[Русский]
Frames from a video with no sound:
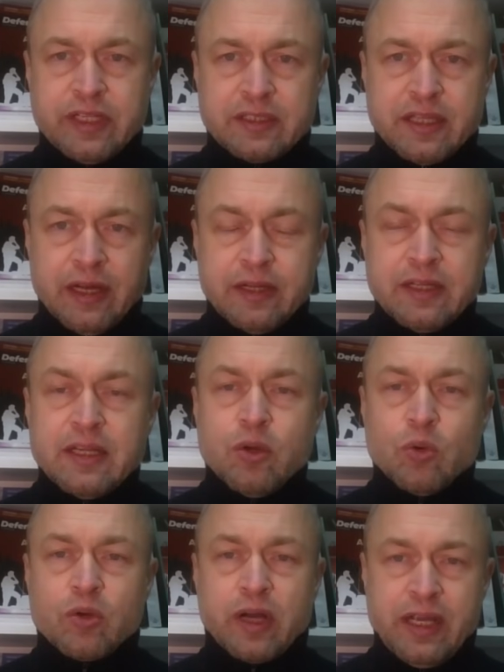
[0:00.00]
когда
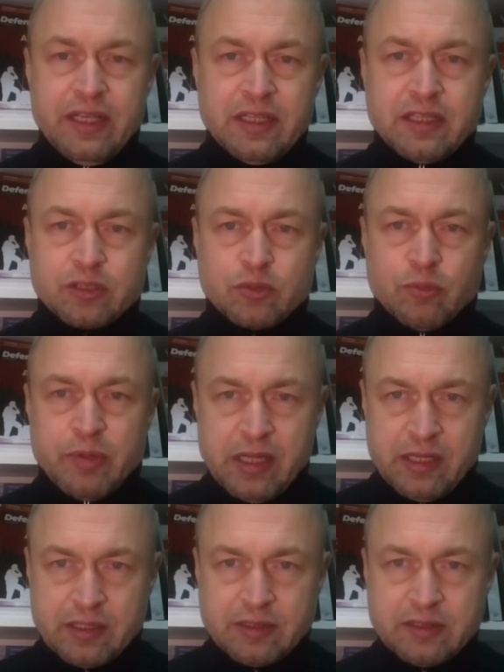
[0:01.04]
Украина
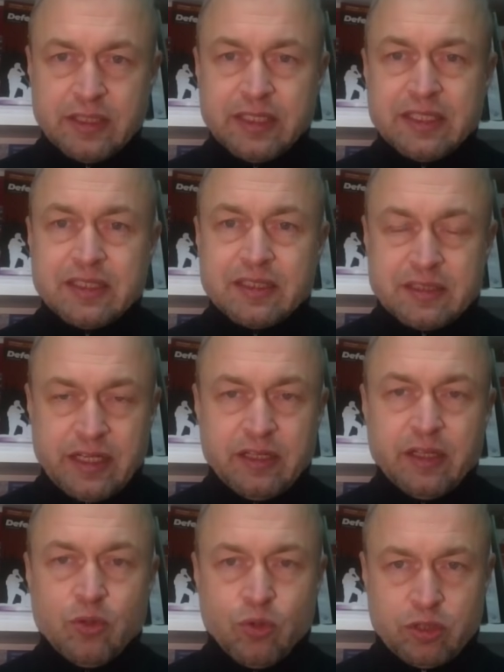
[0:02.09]
наступала
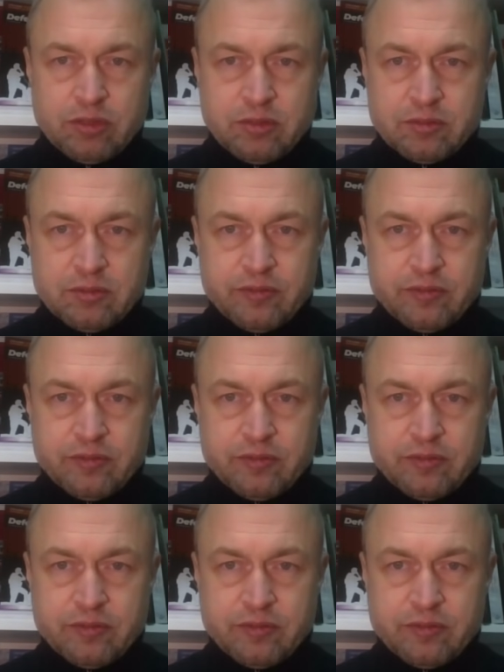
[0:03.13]
целый год,